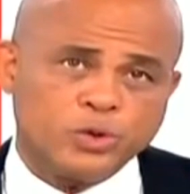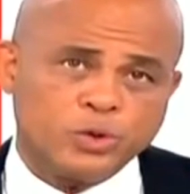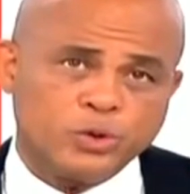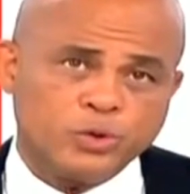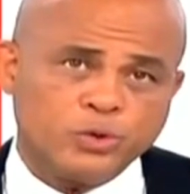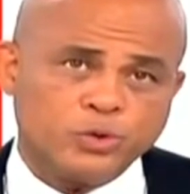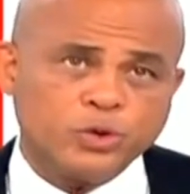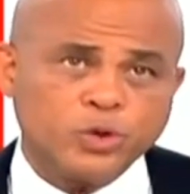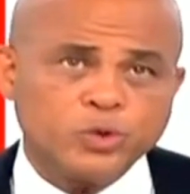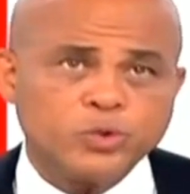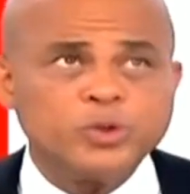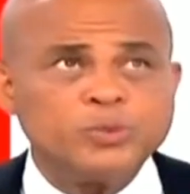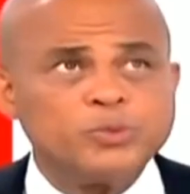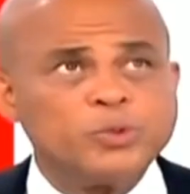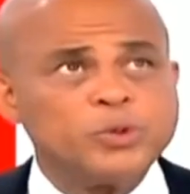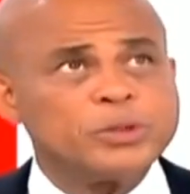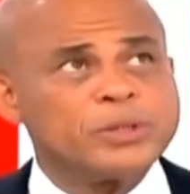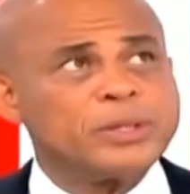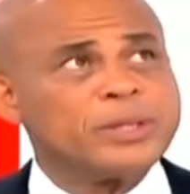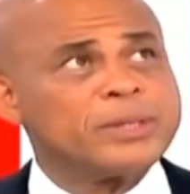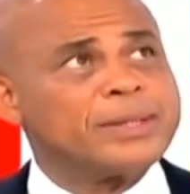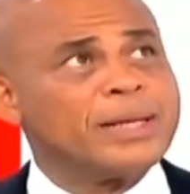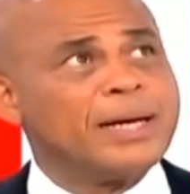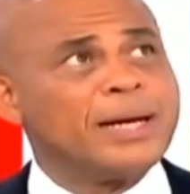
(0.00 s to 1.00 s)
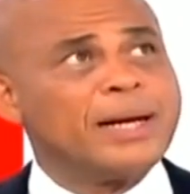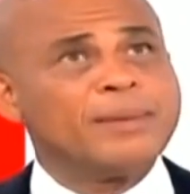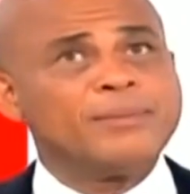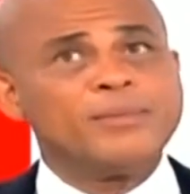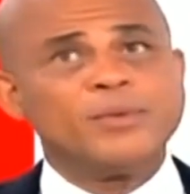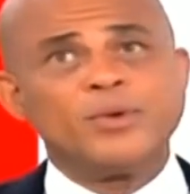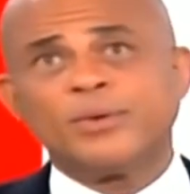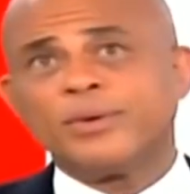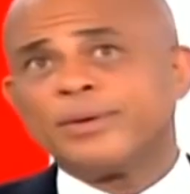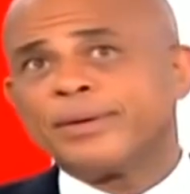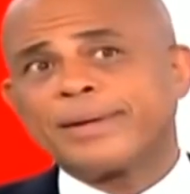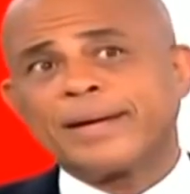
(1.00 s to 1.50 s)
Je suis peut-être à
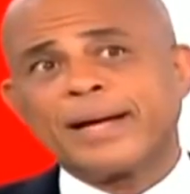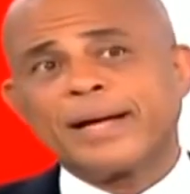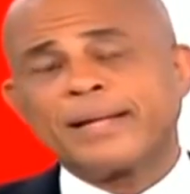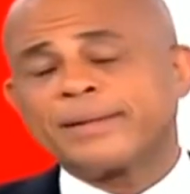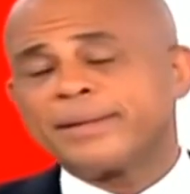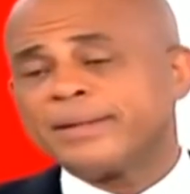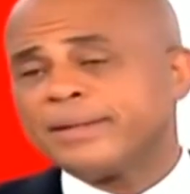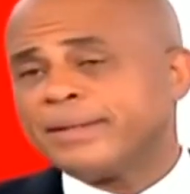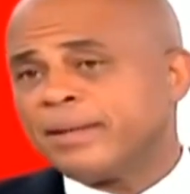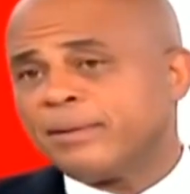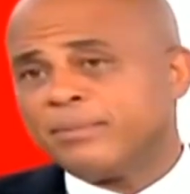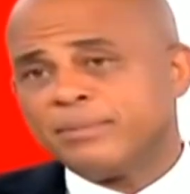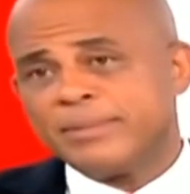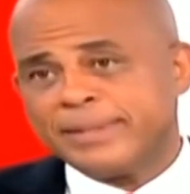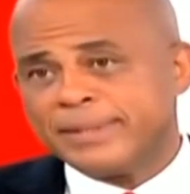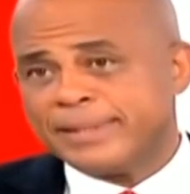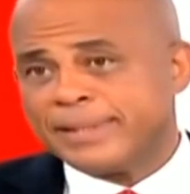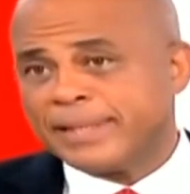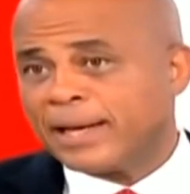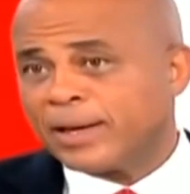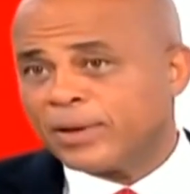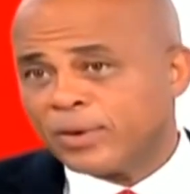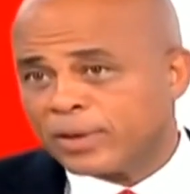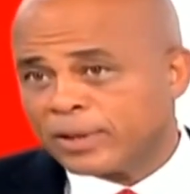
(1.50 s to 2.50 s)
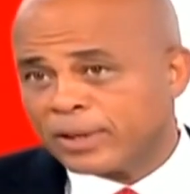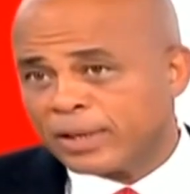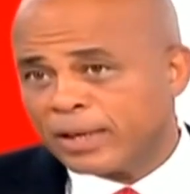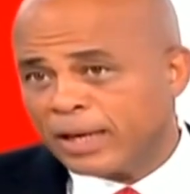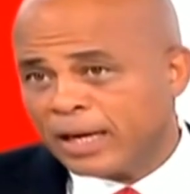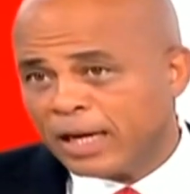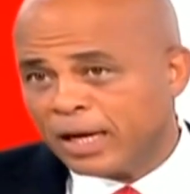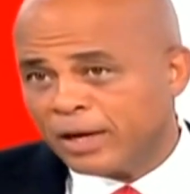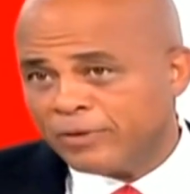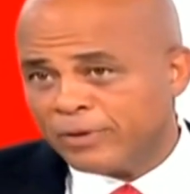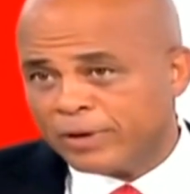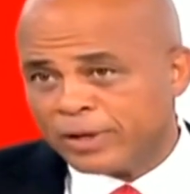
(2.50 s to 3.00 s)
mon quatrième dialogue
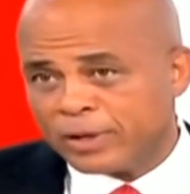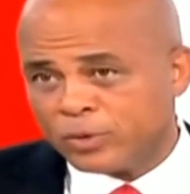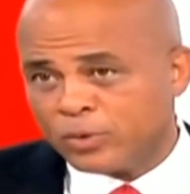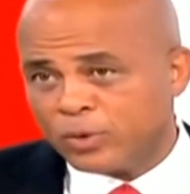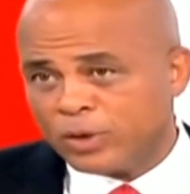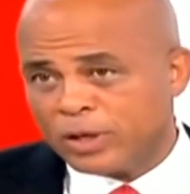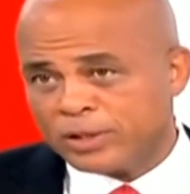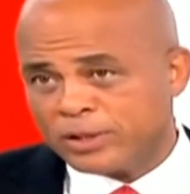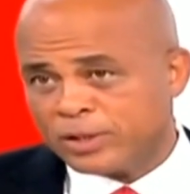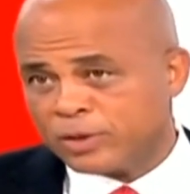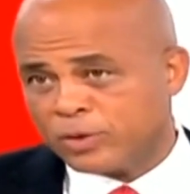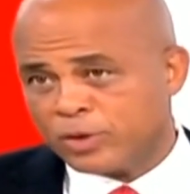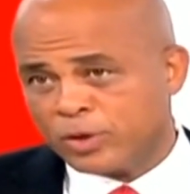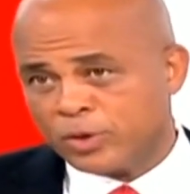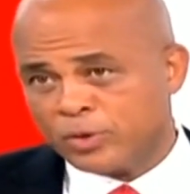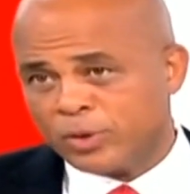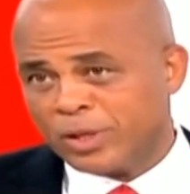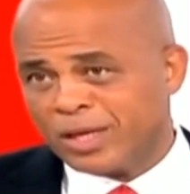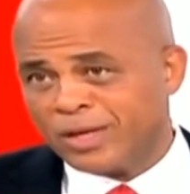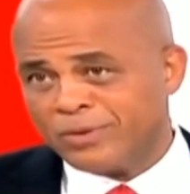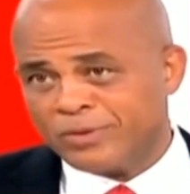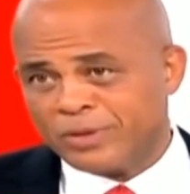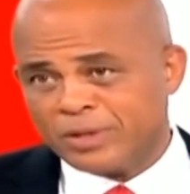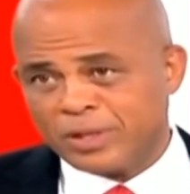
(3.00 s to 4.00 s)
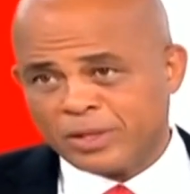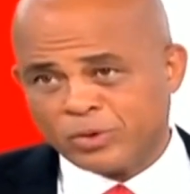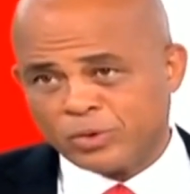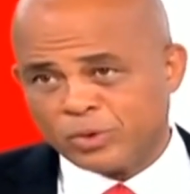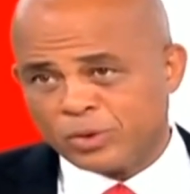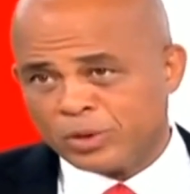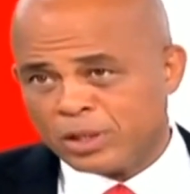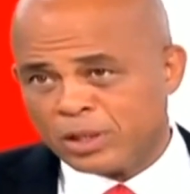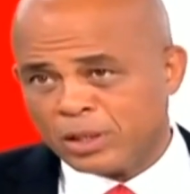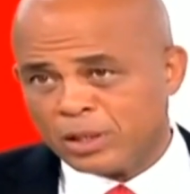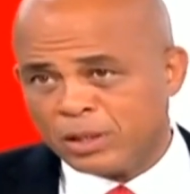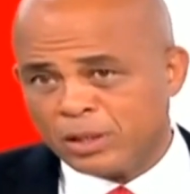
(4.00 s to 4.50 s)
avec tous les secteurs de la vie
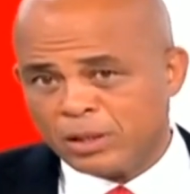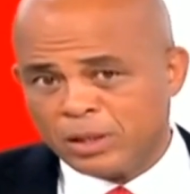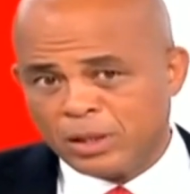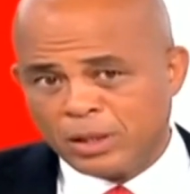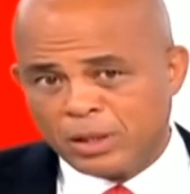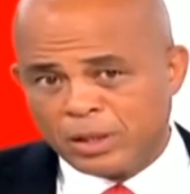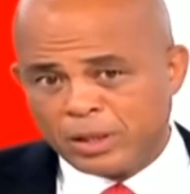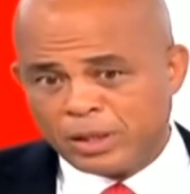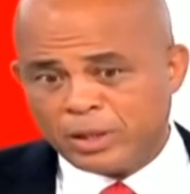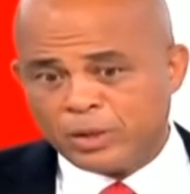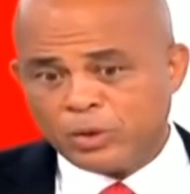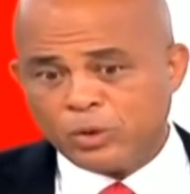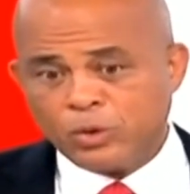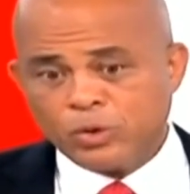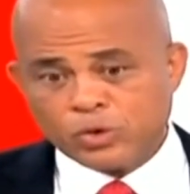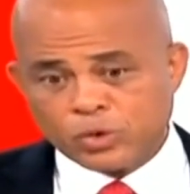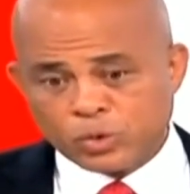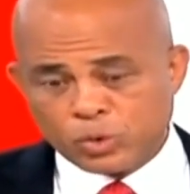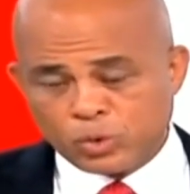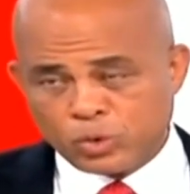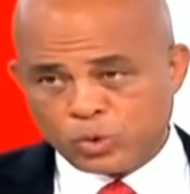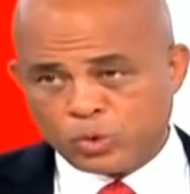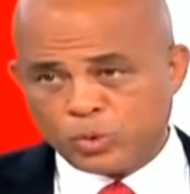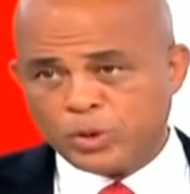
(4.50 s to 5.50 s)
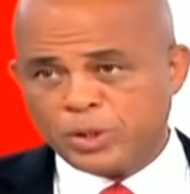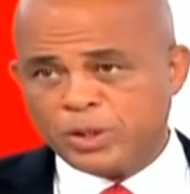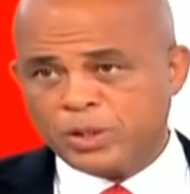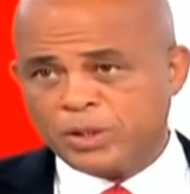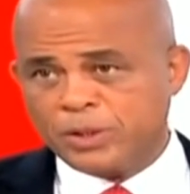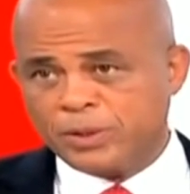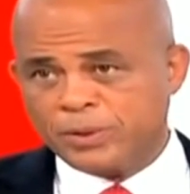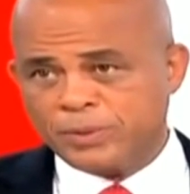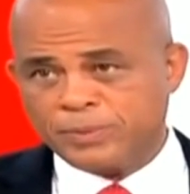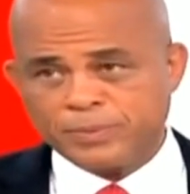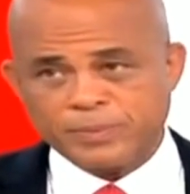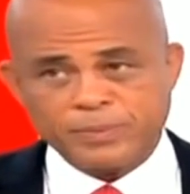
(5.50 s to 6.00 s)
nationale. Est-ce que c'est un vrai
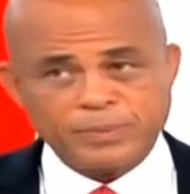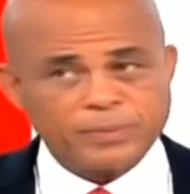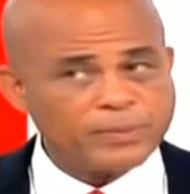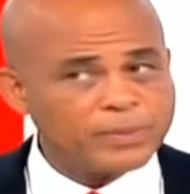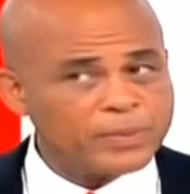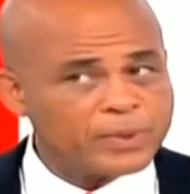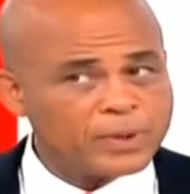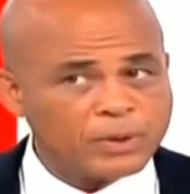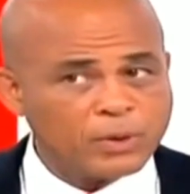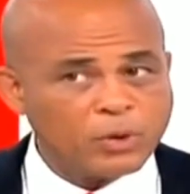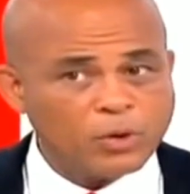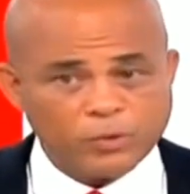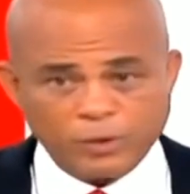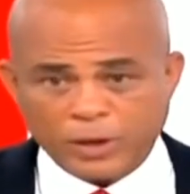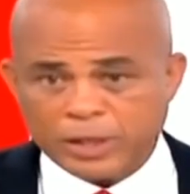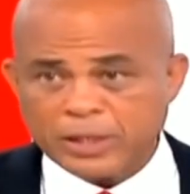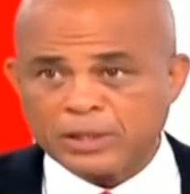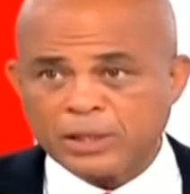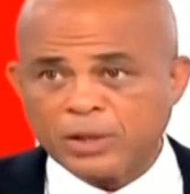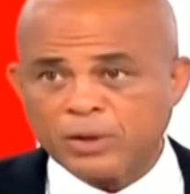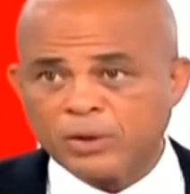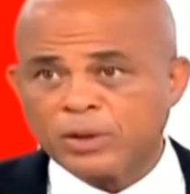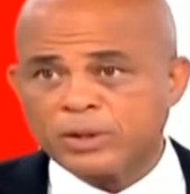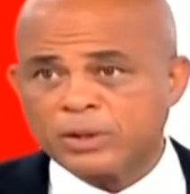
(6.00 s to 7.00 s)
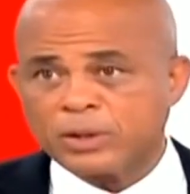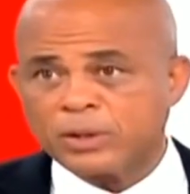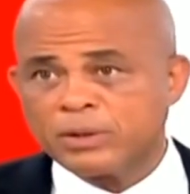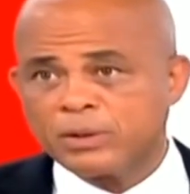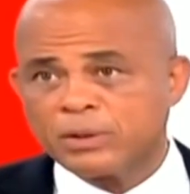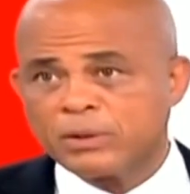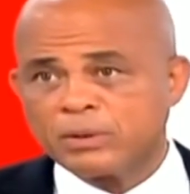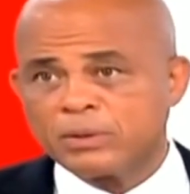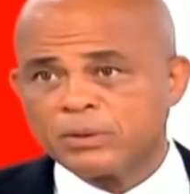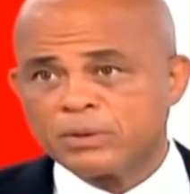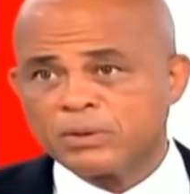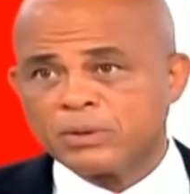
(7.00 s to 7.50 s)
dialogue un vrai dialogue.
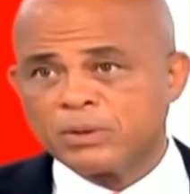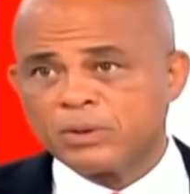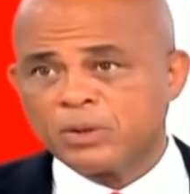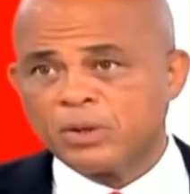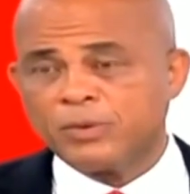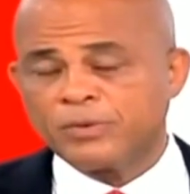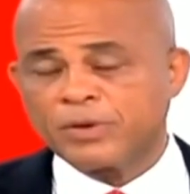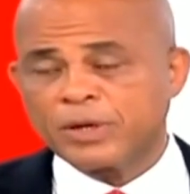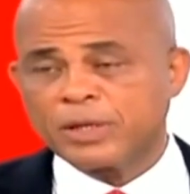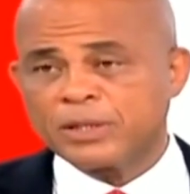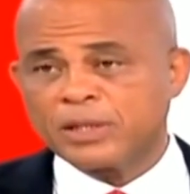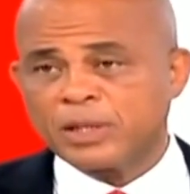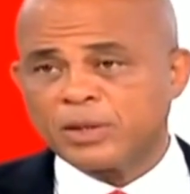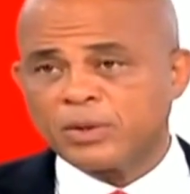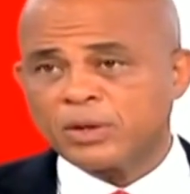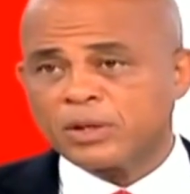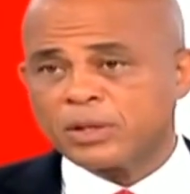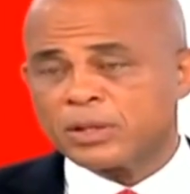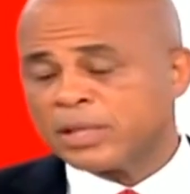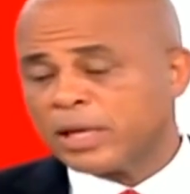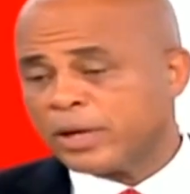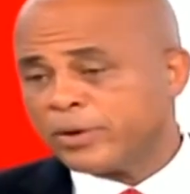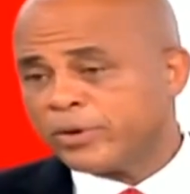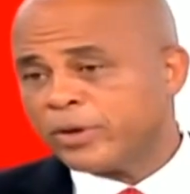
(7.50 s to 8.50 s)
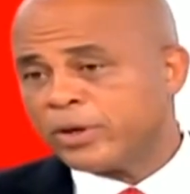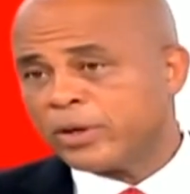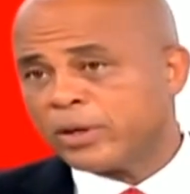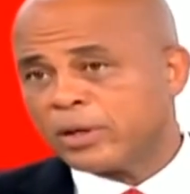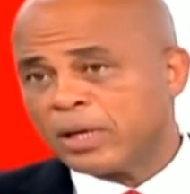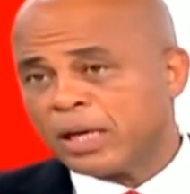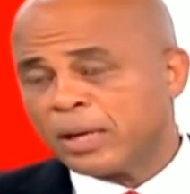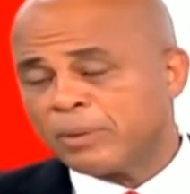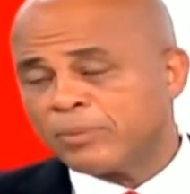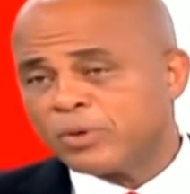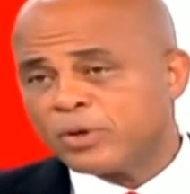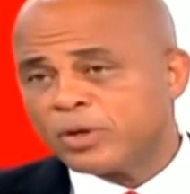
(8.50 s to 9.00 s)
vrai dialogue.
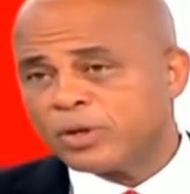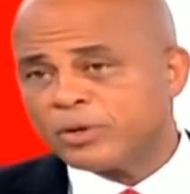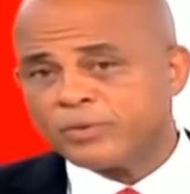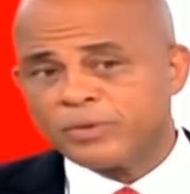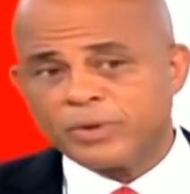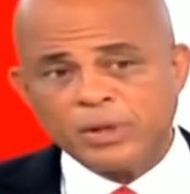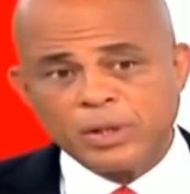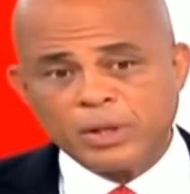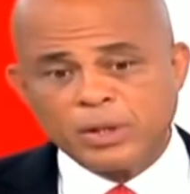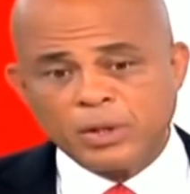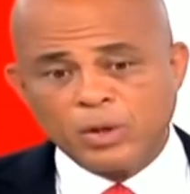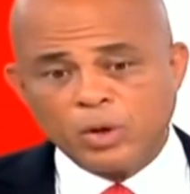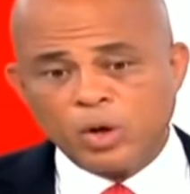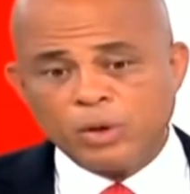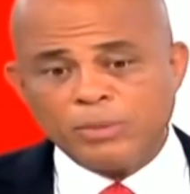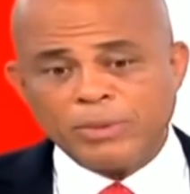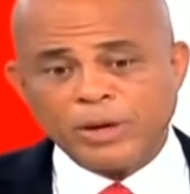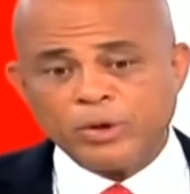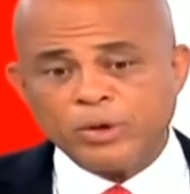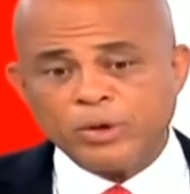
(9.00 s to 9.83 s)
D'ailleurs, la preuve, on m'a